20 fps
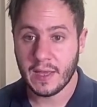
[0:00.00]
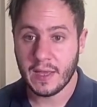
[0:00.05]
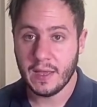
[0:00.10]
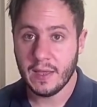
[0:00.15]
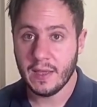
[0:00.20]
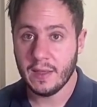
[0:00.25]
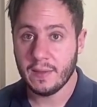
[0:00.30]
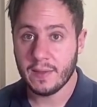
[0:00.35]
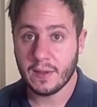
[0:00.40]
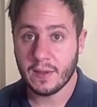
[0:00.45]

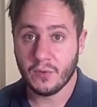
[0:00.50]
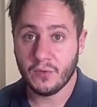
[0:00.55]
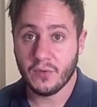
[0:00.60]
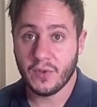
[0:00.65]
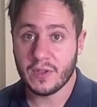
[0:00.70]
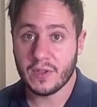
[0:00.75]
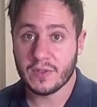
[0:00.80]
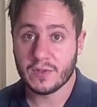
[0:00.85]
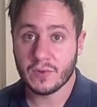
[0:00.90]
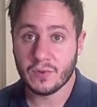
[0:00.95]
E
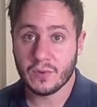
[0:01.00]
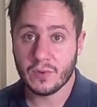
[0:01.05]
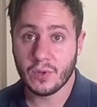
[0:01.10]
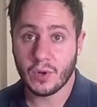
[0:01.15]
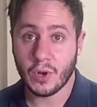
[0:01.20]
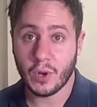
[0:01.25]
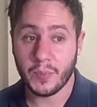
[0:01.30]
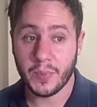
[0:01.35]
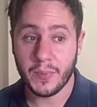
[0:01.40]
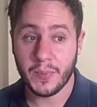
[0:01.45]
talvez o
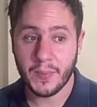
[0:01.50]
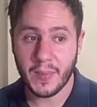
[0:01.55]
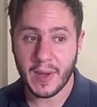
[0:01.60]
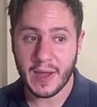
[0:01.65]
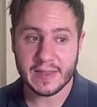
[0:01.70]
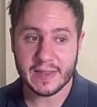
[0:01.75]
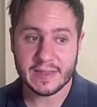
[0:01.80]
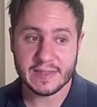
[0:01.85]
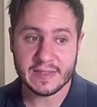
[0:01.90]
drop mais